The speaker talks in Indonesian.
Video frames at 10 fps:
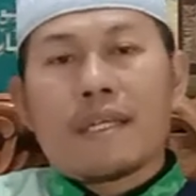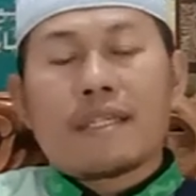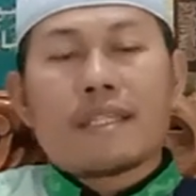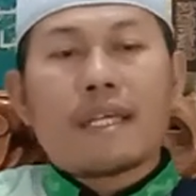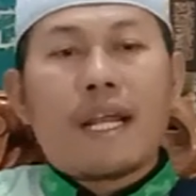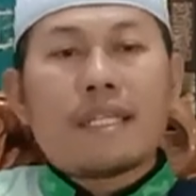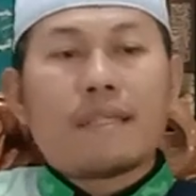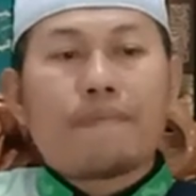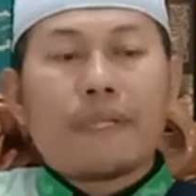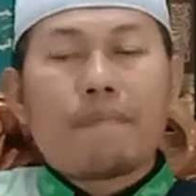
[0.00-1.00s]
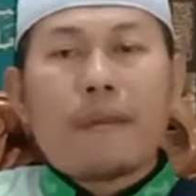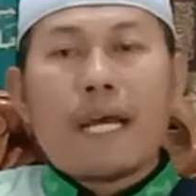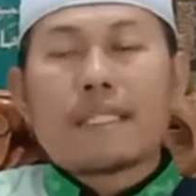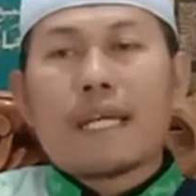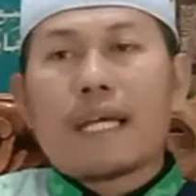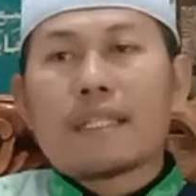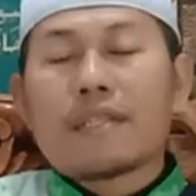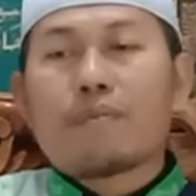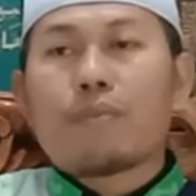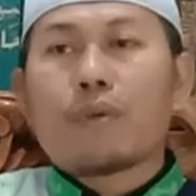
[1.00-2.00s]
Setelah diberi pelajaran
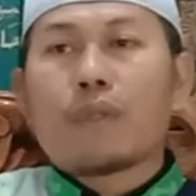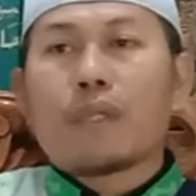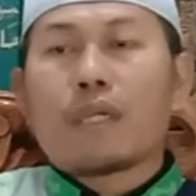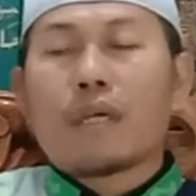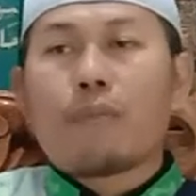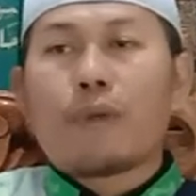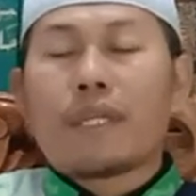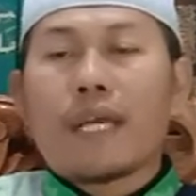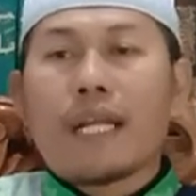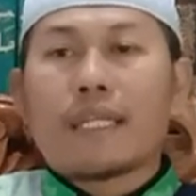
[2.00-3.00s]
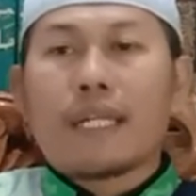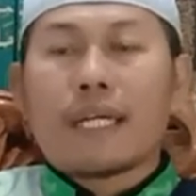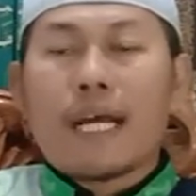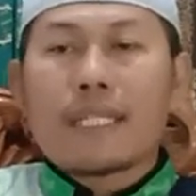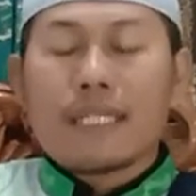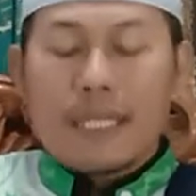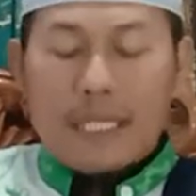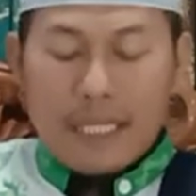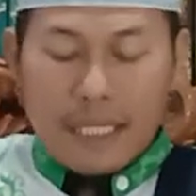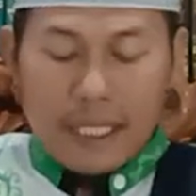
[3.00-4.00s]
tersebut, kemudian delegasi
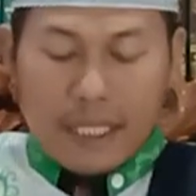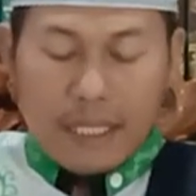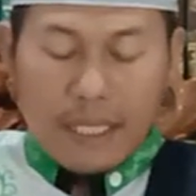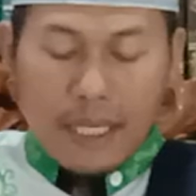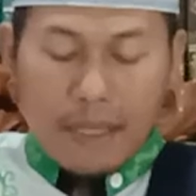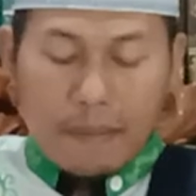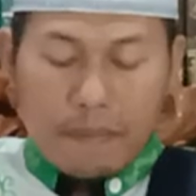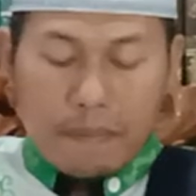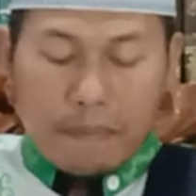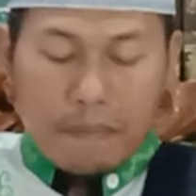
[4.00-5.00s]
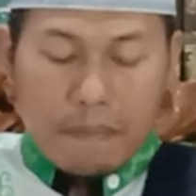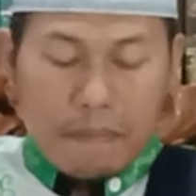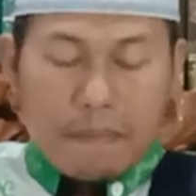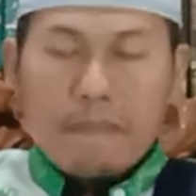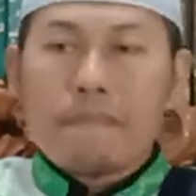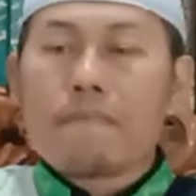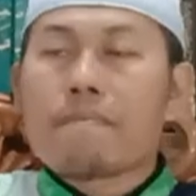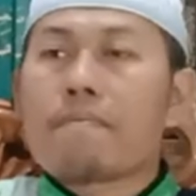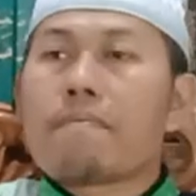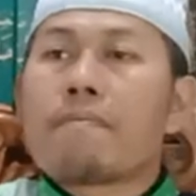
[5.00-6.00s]
ini
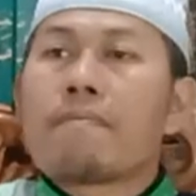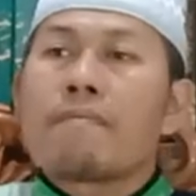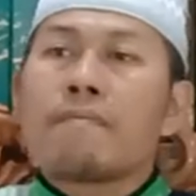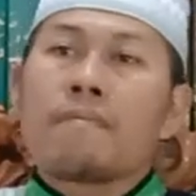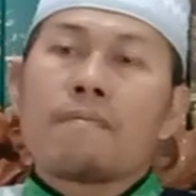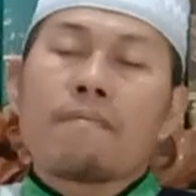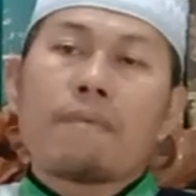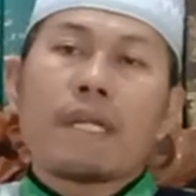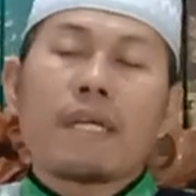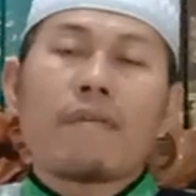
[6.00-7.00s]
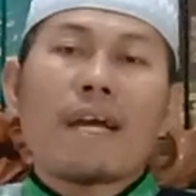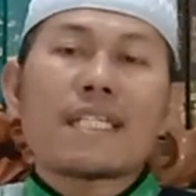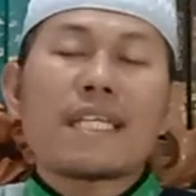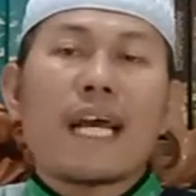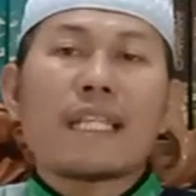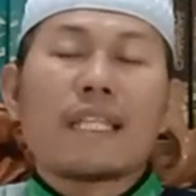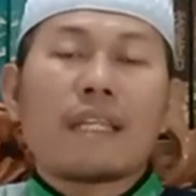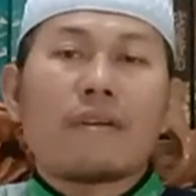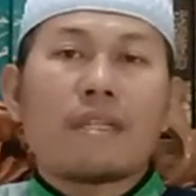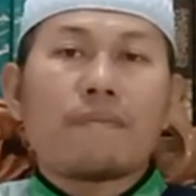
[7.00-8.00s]
diberi wasiat
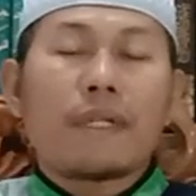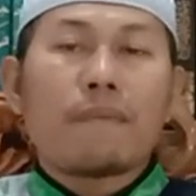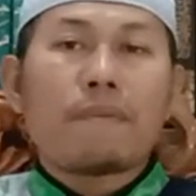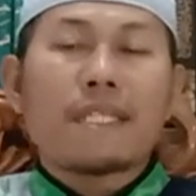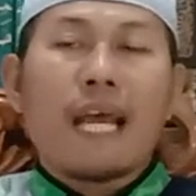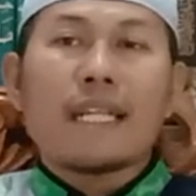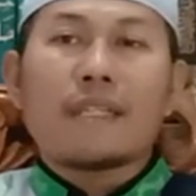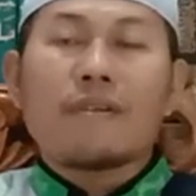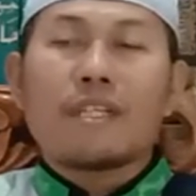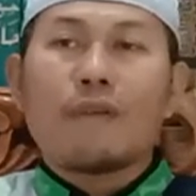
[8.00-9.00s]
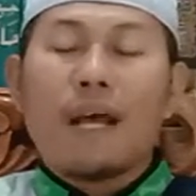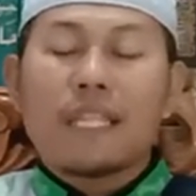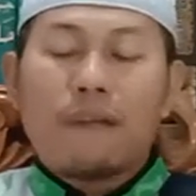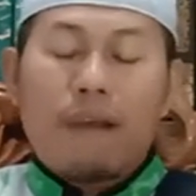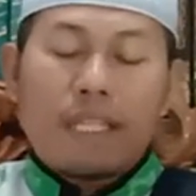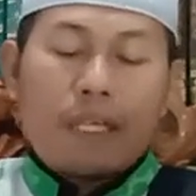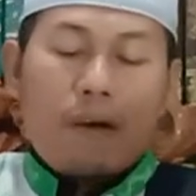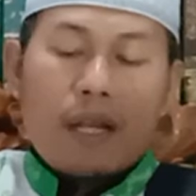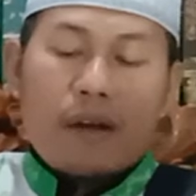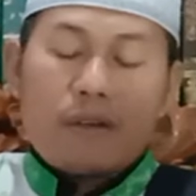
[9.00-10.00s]
atau diberi pesan atau diwanti-wanti
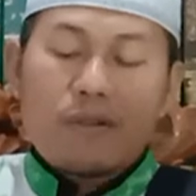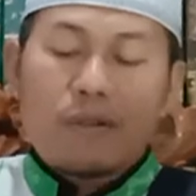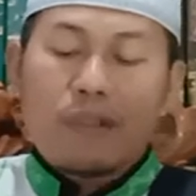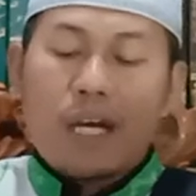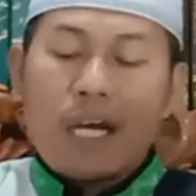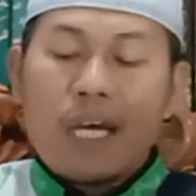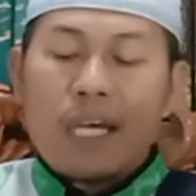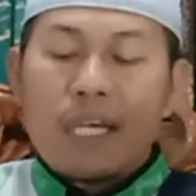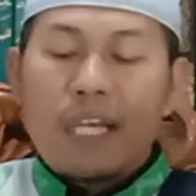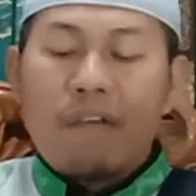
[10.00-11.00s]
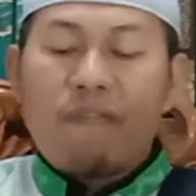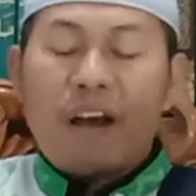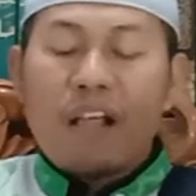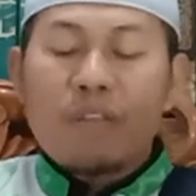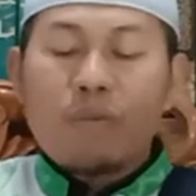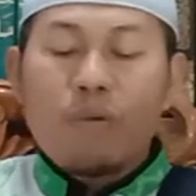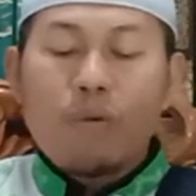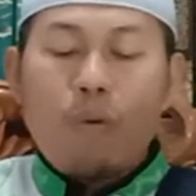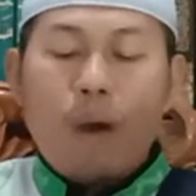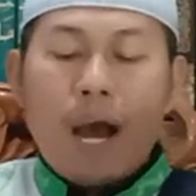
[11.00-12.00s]
oleh Rasulullah,
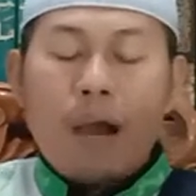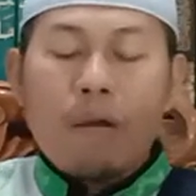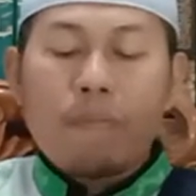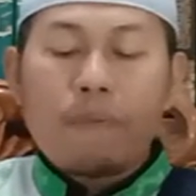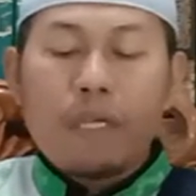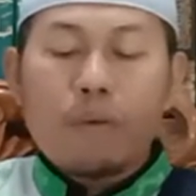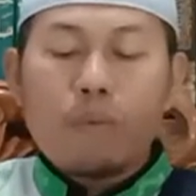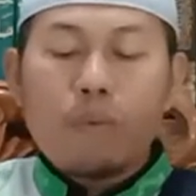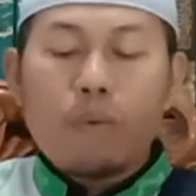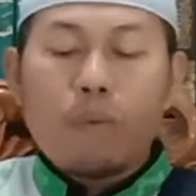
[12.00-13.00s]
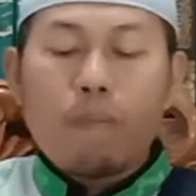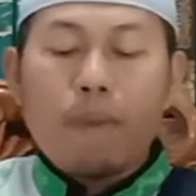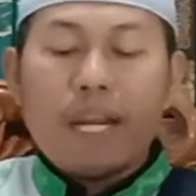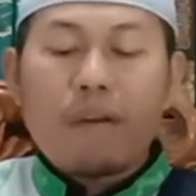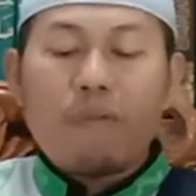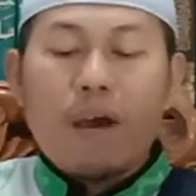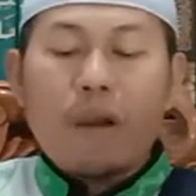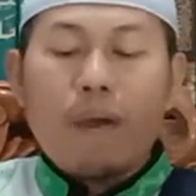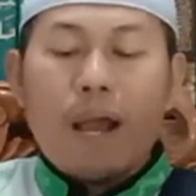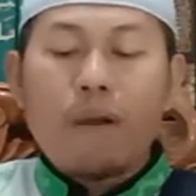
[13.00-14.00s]
ihfaduhu wa akhbiru man
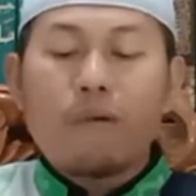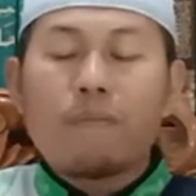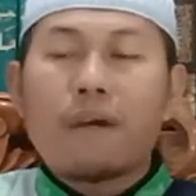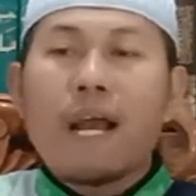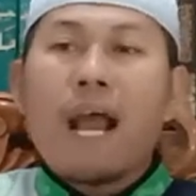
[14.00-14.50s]
waro'ahum.